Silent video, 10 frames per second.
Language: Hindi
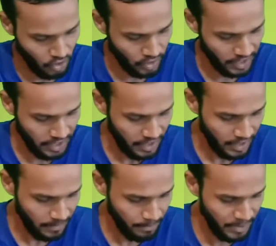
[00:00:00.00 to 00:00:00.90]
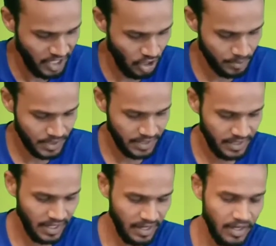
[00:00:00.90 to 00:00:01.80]
लोगों ने बी ऑप्शन
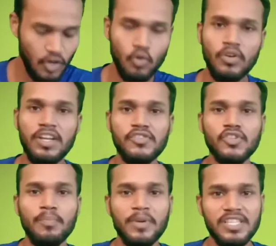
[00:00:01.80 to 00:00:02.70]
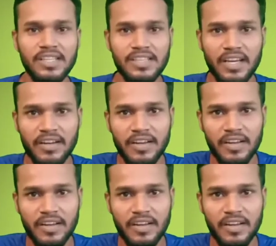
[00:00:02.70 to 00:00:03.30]
दिया है 1975